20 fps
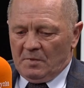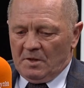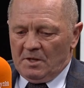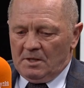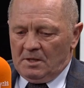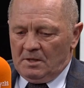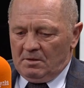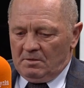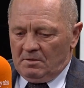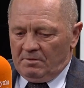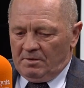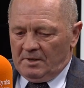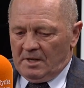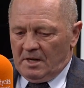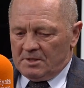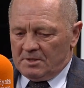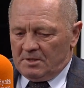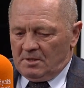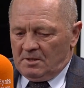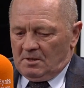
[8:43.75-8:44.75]
i ten wyraz
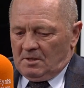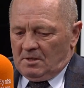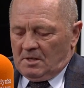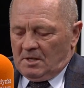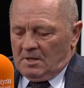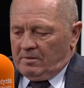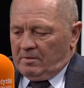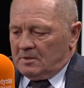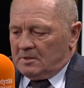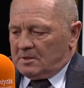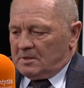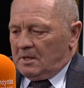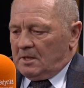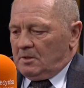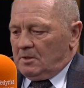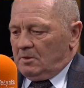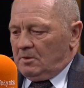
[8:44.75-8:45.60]
wyraźnie lewoskręt.